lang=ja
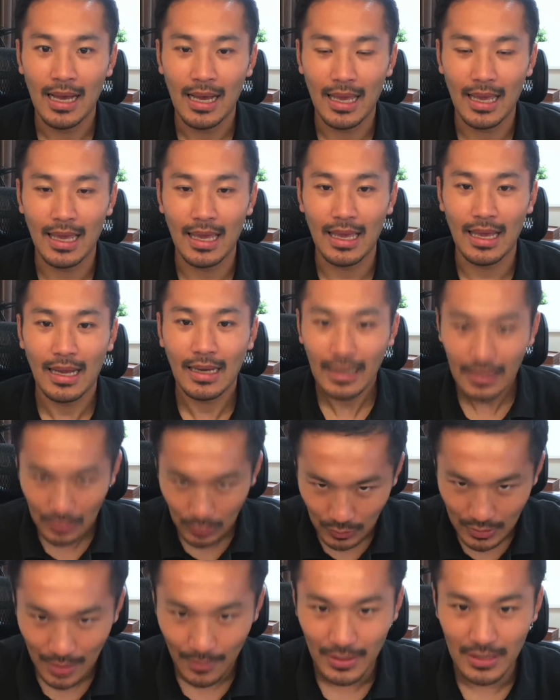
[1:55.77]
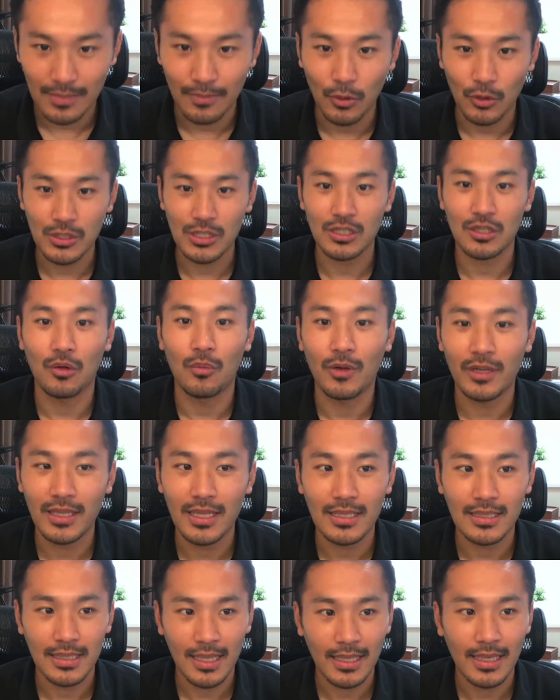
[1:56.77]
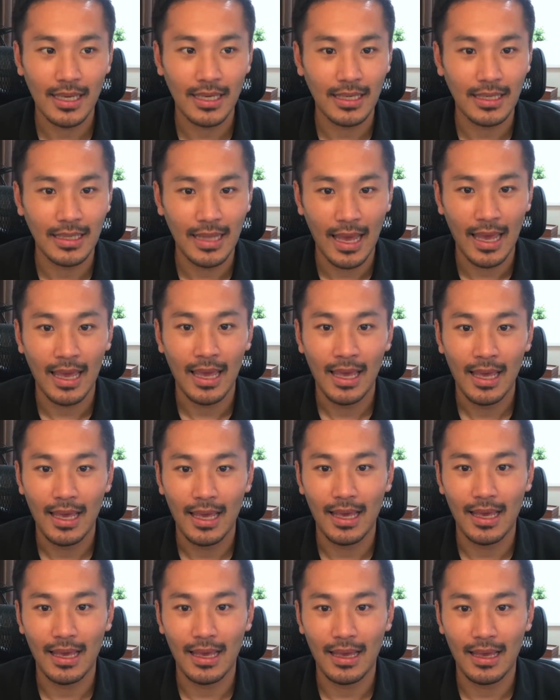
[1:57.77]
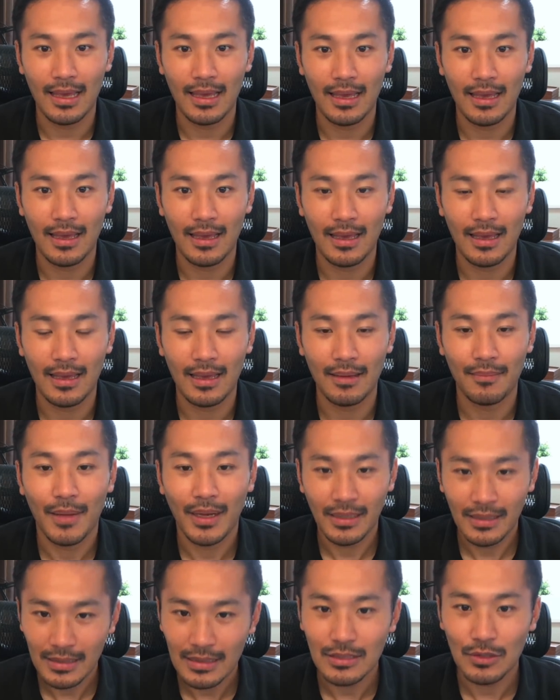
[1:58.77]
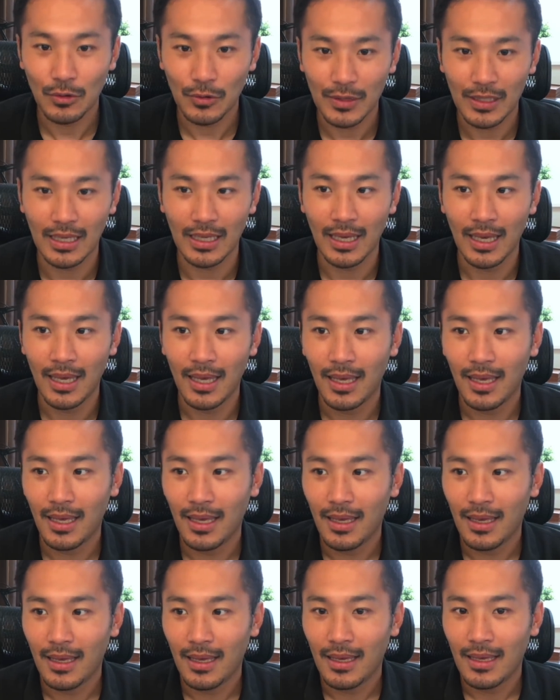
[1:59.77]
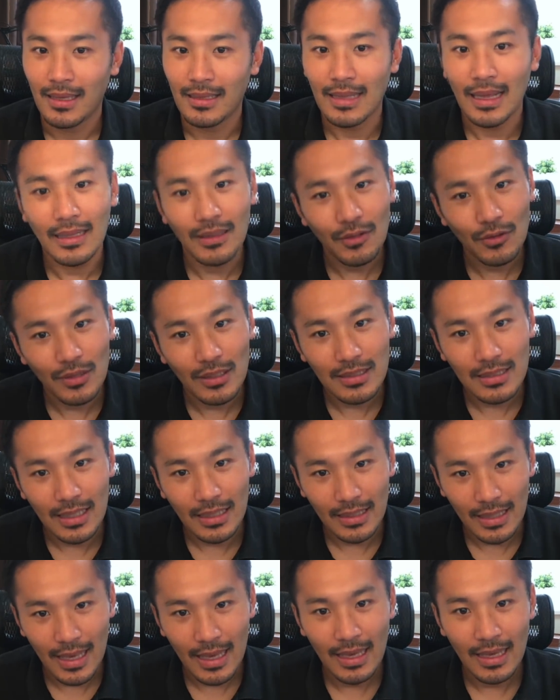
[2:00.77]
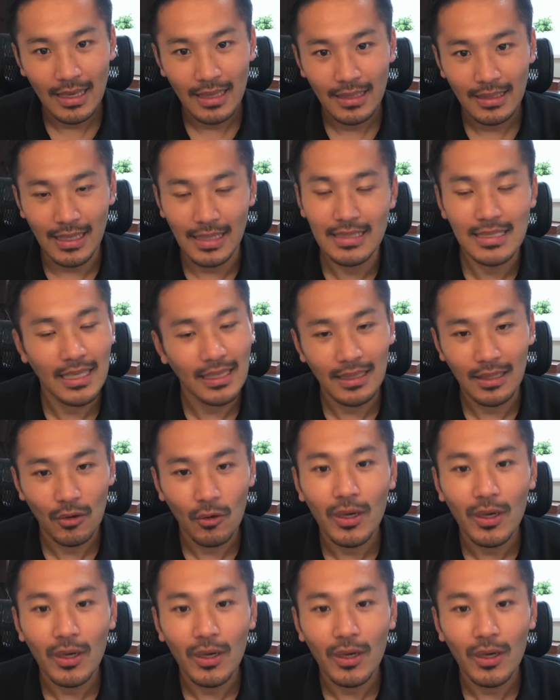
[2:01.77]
えー、ありがとうございます。母子ともにですね、元気で、えー、まあ非常に、なんていうんですかね、立ち会ってよ